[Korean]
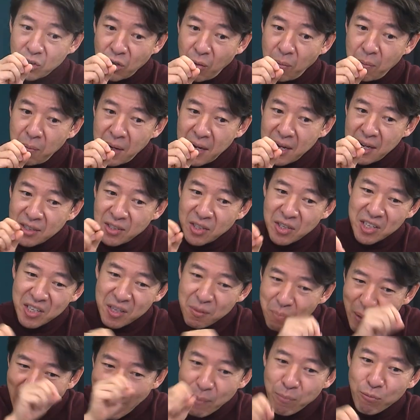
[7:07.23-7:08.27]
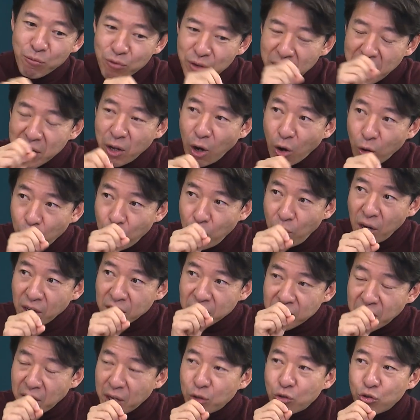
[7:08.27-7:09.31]
전망에서 이 매물의
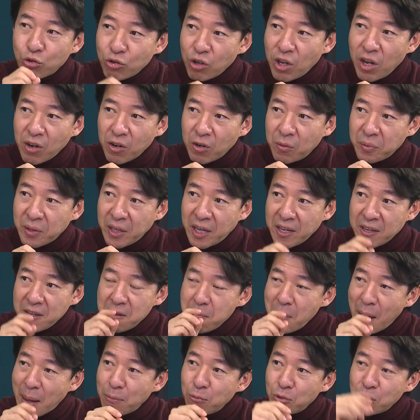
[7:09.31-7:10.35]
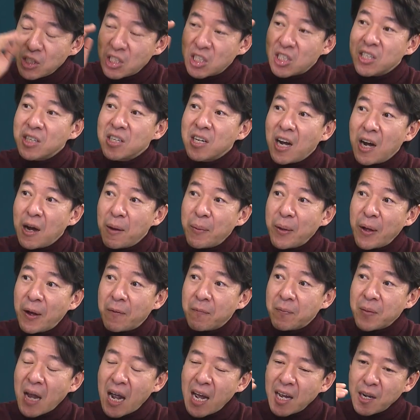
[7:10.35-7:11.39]
역할이 되게 중요한 겁니다. 이 매물이
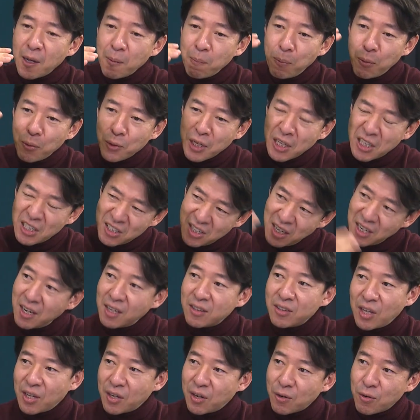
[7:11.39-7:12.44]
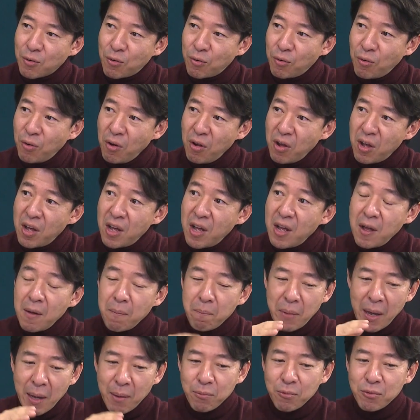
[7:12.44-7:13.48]
증가하면 하락폭이 크게 나타날 거고 음.
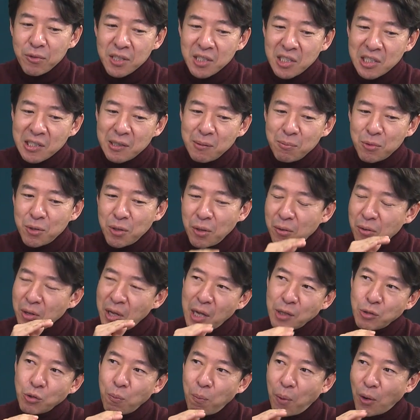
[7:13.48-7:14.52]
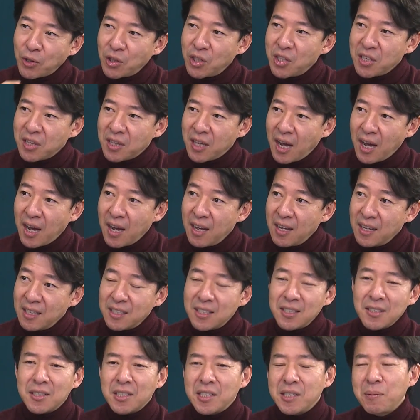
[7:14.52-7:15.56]
매물이 지금처럼 계속 버틴다.
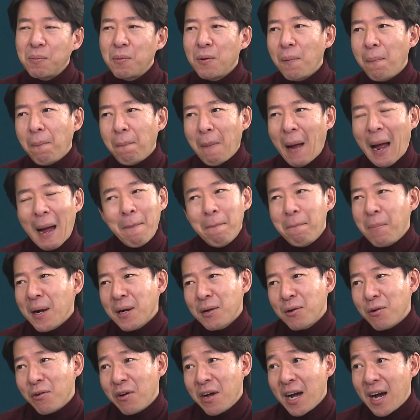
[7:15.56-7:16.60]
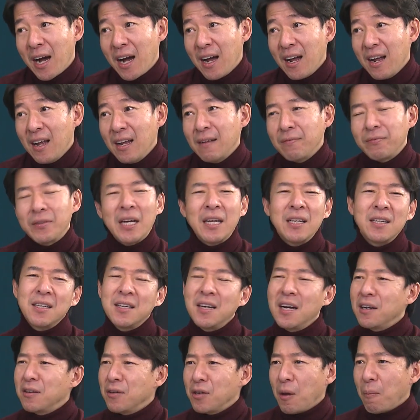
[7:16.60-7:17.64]
즉 집을 안 팔 거야. 난 이
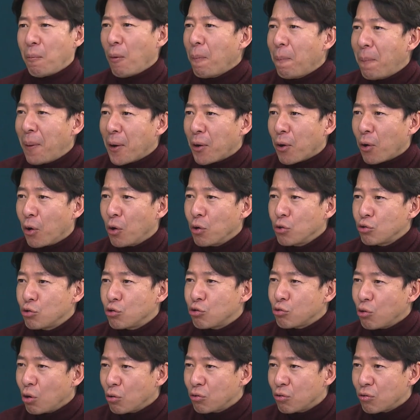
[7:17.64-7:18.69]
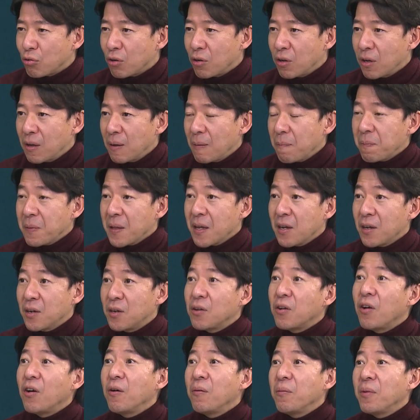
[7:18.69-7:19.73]
가격에 못 팔어. 네. 죽어도.
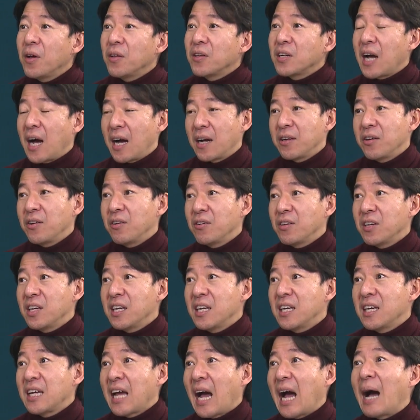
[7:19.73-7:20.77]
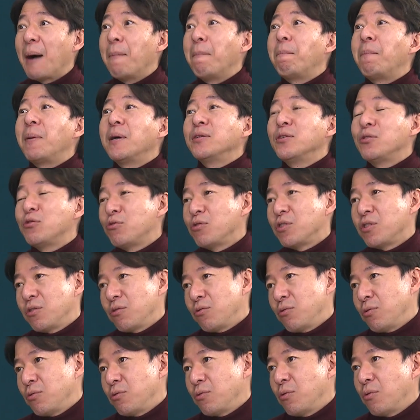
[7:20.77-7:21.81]
그러면 가격이 안 빠질 수
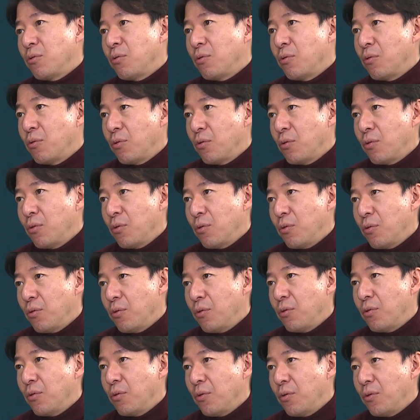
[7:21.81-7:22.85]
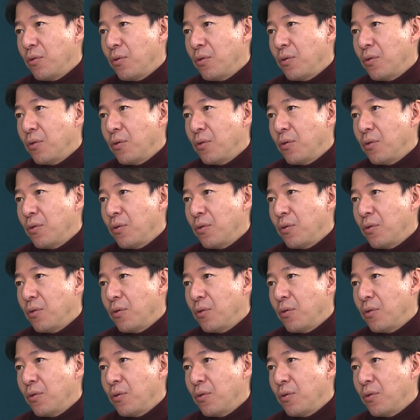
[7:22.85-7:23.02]
있는 거죠. 음. 어.